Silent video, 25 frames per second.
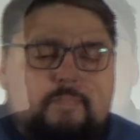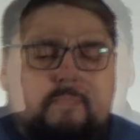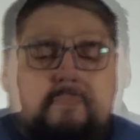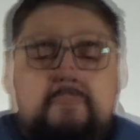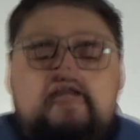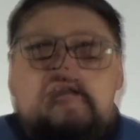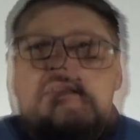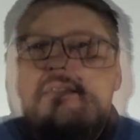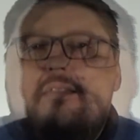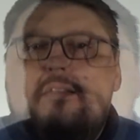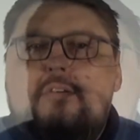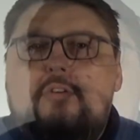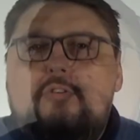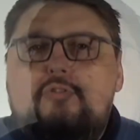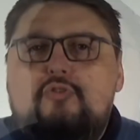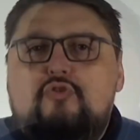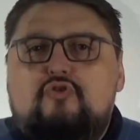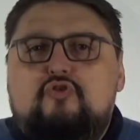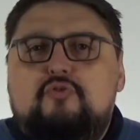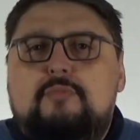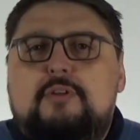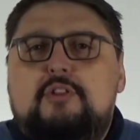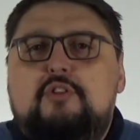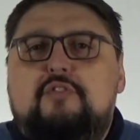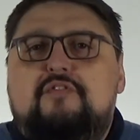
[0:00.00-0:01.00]
Il secondo
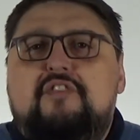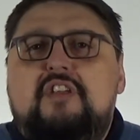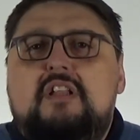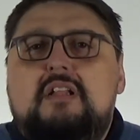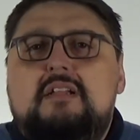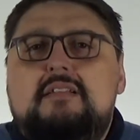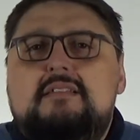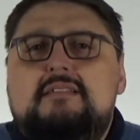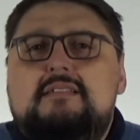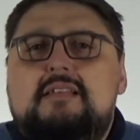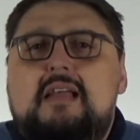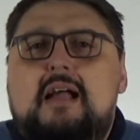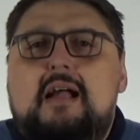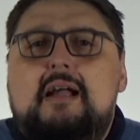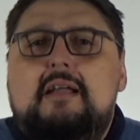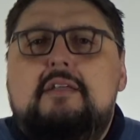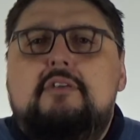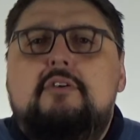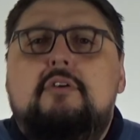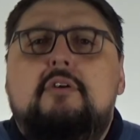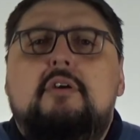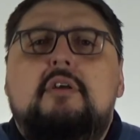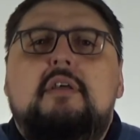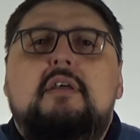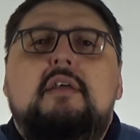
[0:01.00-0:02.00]
strumento
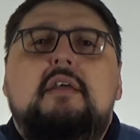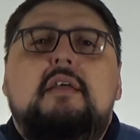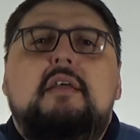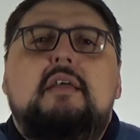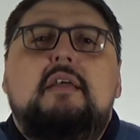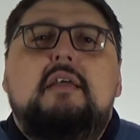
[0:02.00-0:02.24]
finanziario